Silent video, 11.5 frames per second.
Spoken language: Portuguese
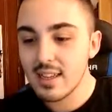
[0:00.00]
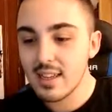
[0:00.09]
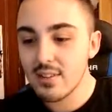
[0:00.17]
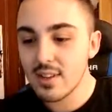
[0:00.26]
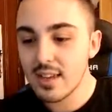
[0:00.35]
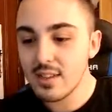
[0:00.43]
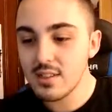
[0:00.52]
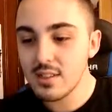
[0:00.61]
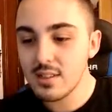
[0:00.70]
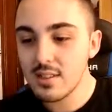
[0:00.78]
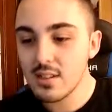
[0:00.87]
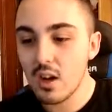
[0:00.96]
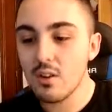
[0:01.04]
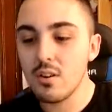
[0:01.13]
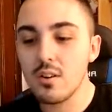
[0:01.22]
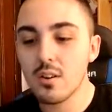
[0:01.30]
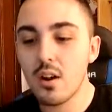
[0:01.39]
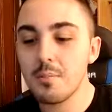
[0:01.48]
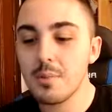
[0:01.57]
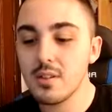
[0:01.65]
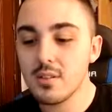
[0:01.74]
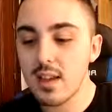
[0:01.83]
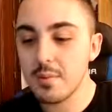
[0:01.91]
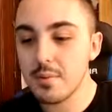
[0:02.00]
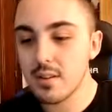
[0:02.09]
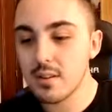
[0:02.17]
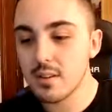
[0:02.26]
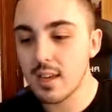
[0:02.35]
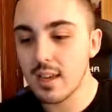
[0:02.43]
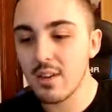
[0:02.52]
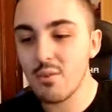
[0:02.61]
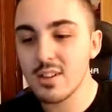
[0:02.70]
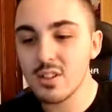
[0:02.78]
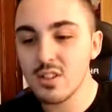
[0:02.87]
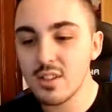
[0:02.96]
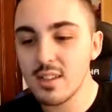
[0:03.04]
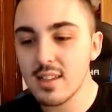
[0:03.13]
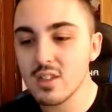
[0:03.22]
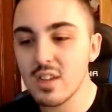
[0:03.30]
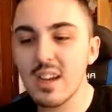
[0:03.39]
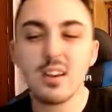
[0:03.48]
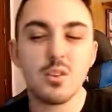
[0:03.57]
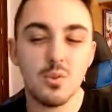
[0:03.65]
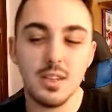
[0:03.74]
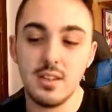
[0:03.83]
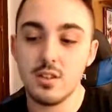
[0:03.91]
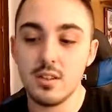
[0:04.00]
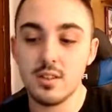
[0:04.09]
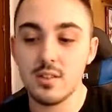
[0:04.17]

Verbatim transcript: e o que é isto? Oh, cópia do Tapion, ok. Eu acho que este ataque já é arco-íris. Então